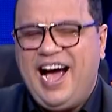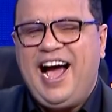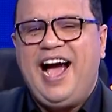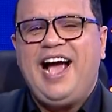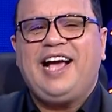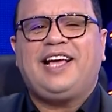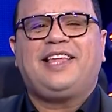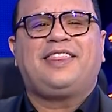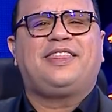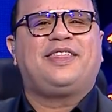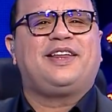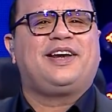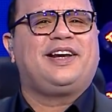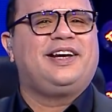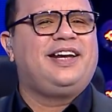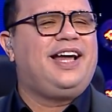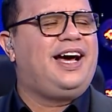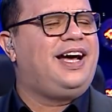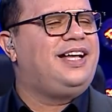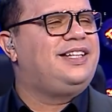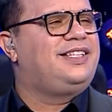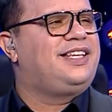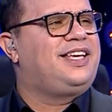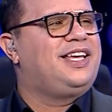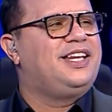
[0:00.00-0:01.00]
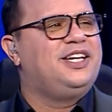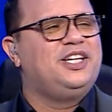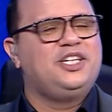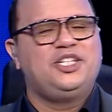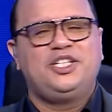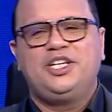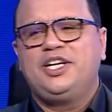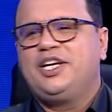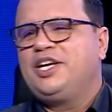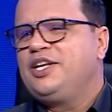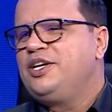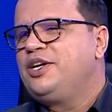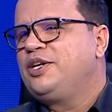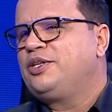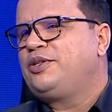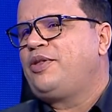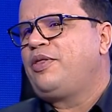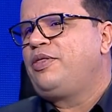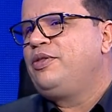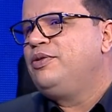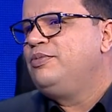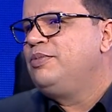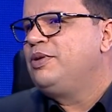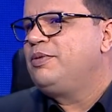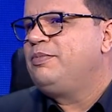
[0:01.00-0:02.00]
اكثر نقد كان يجيك انك
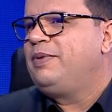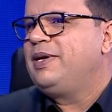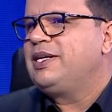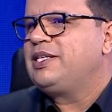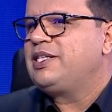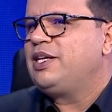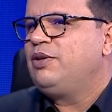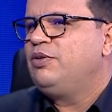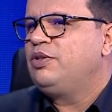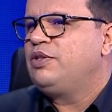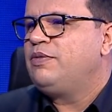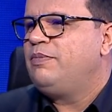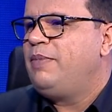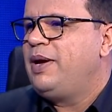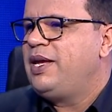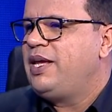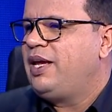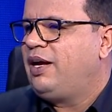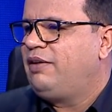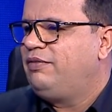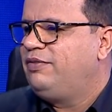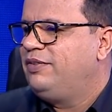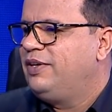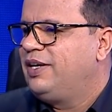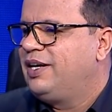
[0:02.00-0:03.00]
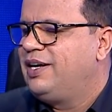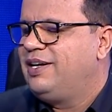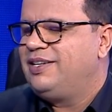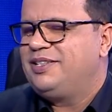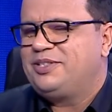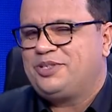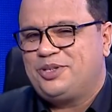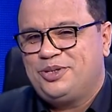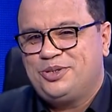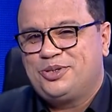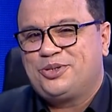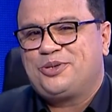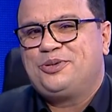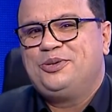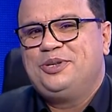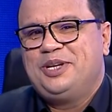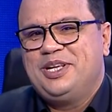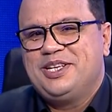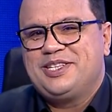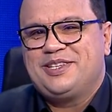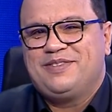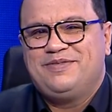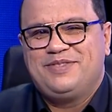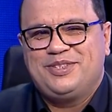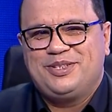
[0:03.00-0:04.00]
تضمر برشا وتميع في شكون
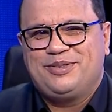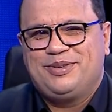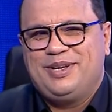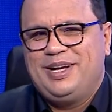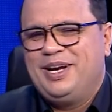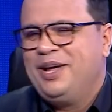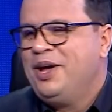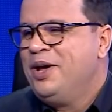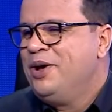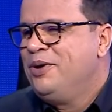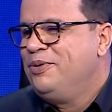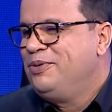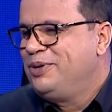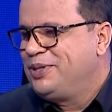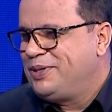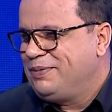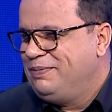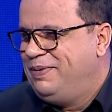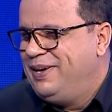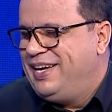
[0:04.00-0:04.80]
ياسر وتميع